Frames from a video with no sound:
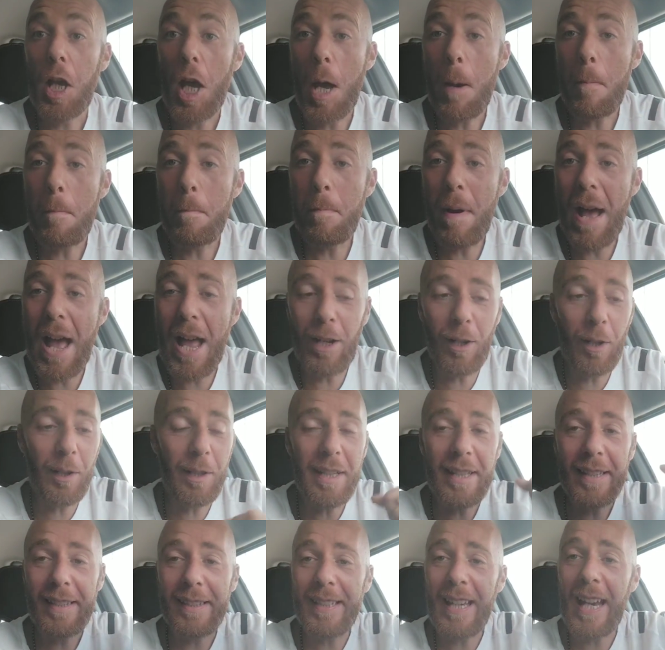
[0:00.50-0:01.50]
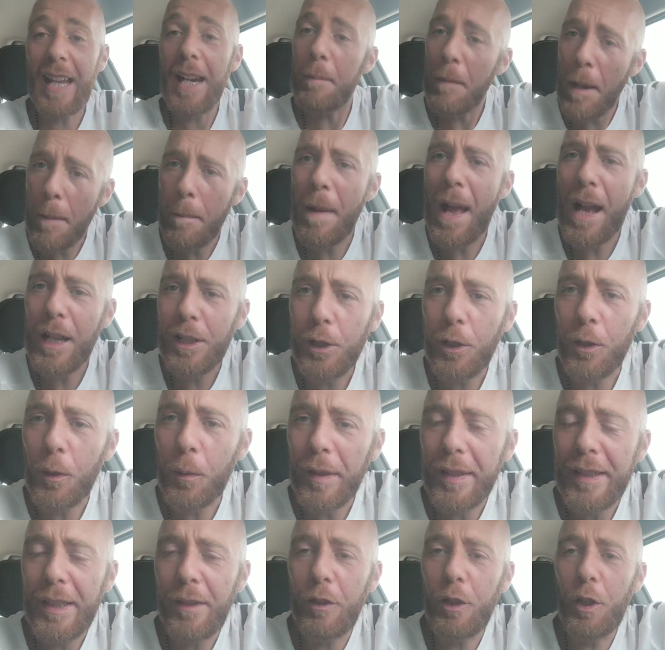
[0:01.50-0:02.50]
Che bello iniziare! A me piacciono
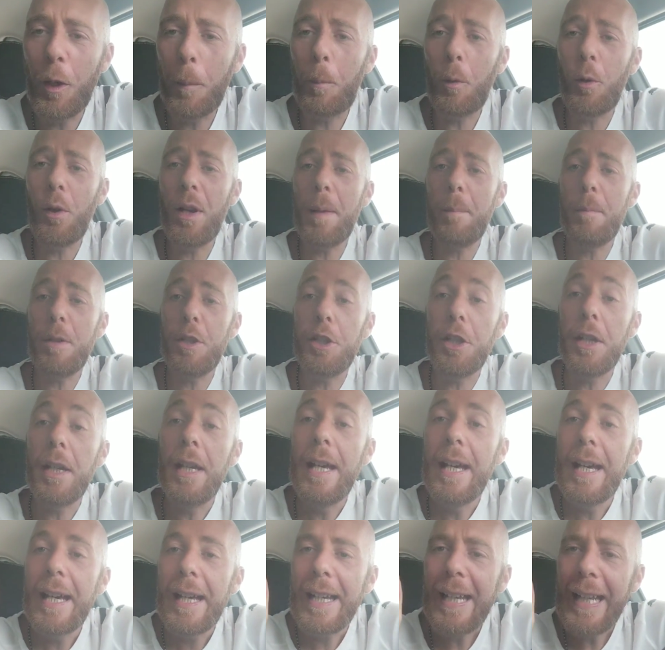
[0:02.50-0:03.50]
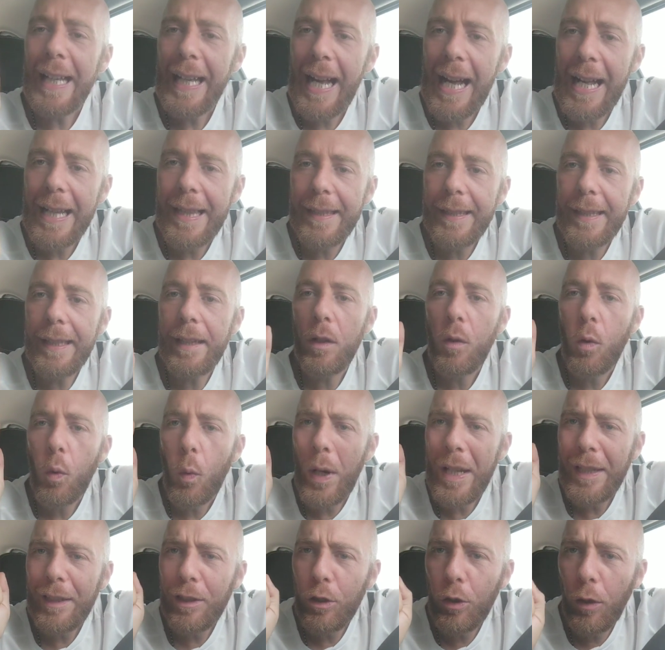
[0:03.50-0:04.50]
questi video polemici. Ragazzi,
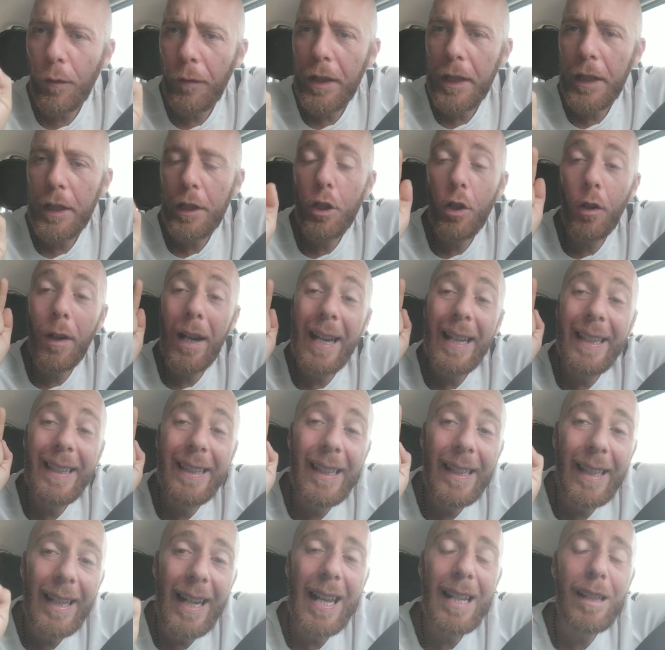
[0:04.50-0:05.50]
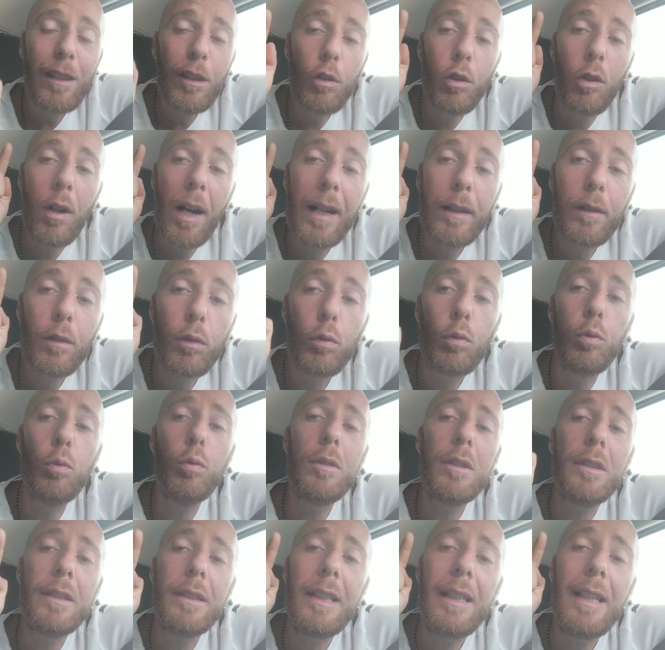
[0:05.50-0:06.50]
questo video è diretto a
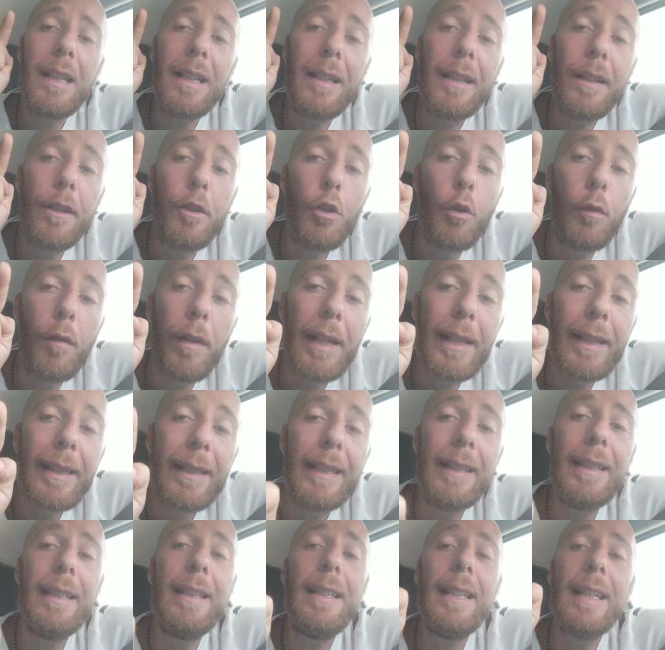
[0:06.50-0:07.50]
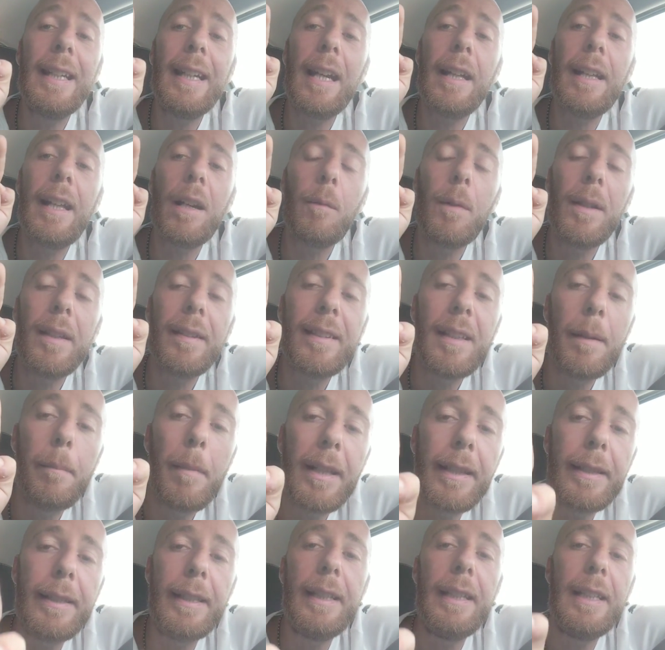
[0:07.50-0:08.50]
tutti gli juventini che da questa
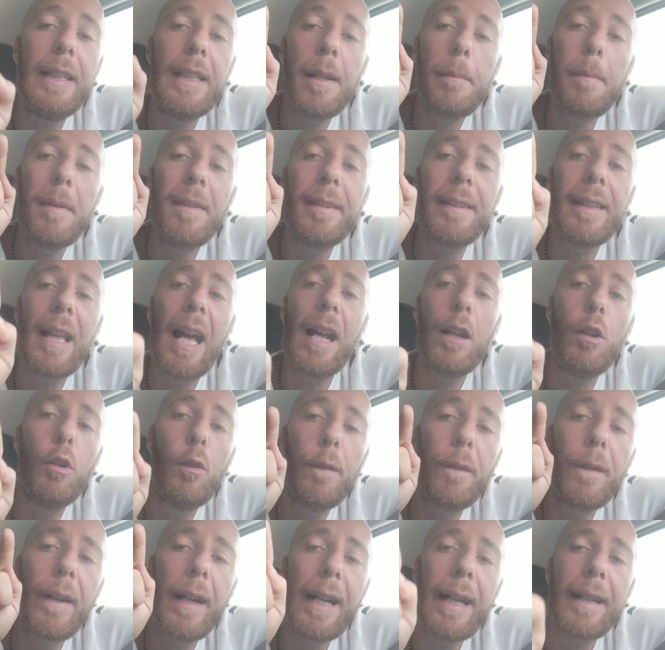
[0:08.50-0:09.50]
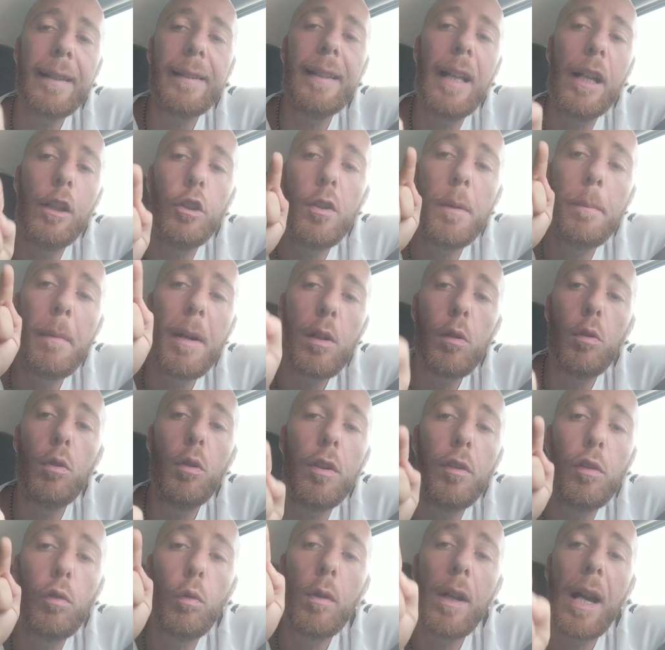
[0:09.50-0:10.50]
mattina mi stanno fracassando i
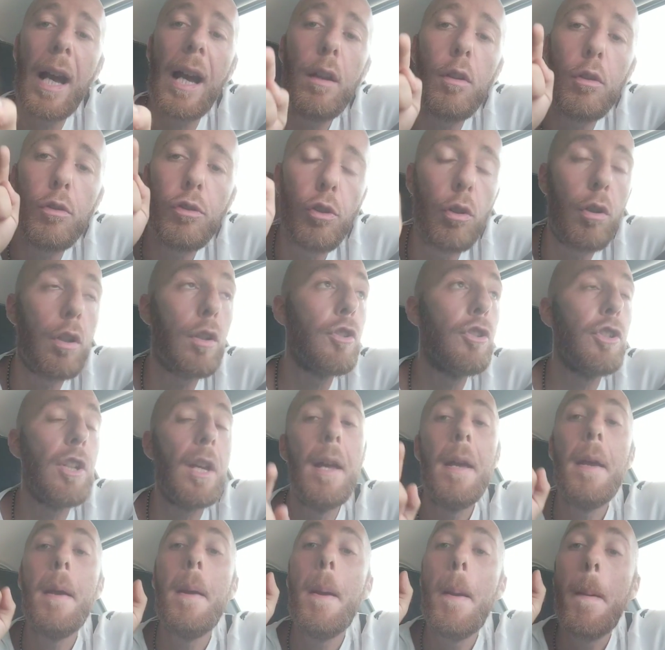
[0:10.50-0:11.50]
maroni su Caio Giorge.